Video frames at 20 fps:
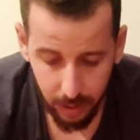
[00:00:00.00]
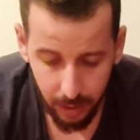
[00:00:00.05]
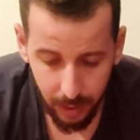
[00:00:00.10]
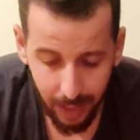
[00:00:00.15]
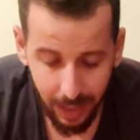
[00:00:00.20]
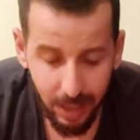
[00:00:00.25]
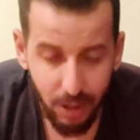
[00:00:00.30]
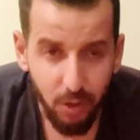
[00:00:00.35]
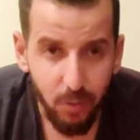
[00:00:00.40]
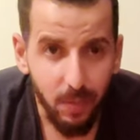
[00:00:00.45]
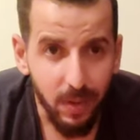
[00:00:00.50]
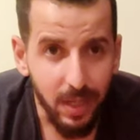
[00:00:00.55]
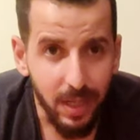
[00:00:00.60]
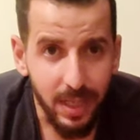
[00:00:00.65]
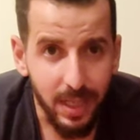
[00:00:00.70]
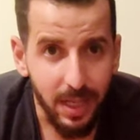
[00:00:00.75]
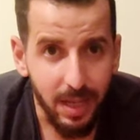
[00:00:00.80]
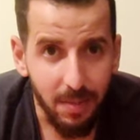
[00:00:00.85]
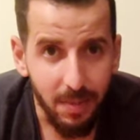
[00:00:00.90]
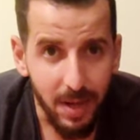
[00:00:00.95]
لقيتو بلي
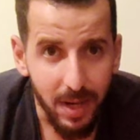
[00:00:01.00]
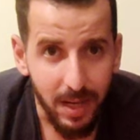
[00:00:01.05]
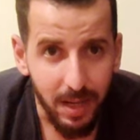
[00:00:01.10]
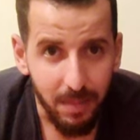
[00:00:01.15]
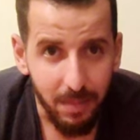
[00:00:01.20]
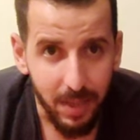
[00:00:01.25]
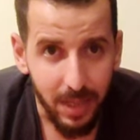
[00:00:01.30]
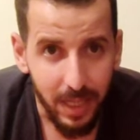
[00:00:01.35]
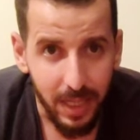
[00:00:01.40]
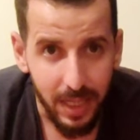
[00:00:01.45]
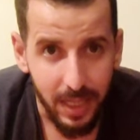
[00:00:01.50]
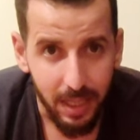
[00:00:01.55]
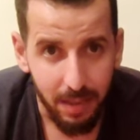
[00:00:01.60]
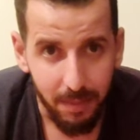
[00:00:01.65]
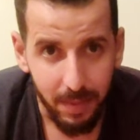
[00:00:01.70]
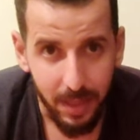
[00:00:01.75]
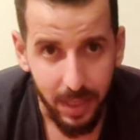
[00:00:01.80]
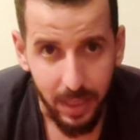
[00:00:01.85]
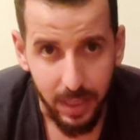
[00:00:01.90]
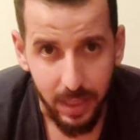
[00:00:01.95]
ديك الماكله ما
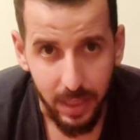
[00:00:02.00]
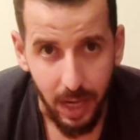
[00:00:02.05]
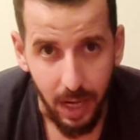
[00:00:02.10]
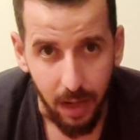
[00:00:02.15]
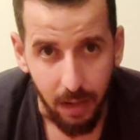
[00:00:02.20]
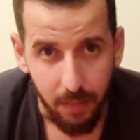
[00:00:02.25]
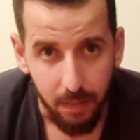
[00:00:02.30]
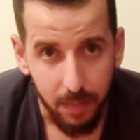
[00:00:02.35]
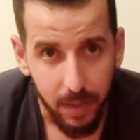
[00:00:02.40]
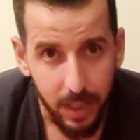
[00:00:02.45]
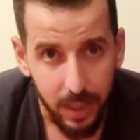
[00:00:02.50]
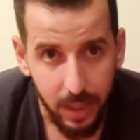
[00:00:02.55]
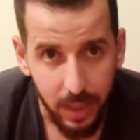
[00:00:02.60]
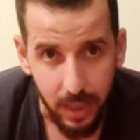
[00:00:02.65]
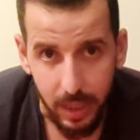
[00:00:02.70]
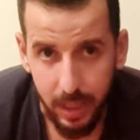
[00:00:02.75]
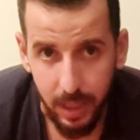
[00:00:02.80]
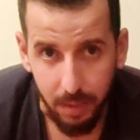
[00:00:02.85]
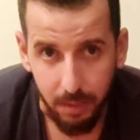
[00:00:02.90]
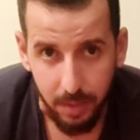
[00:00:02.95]
كيهضمهاش كاع ما
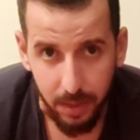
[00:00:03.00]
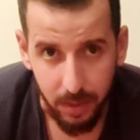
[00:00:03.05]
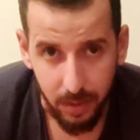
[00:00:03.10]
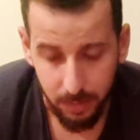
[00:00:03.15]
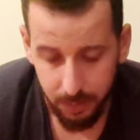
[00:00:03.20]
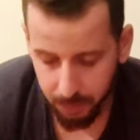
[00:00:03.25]
كتهضمش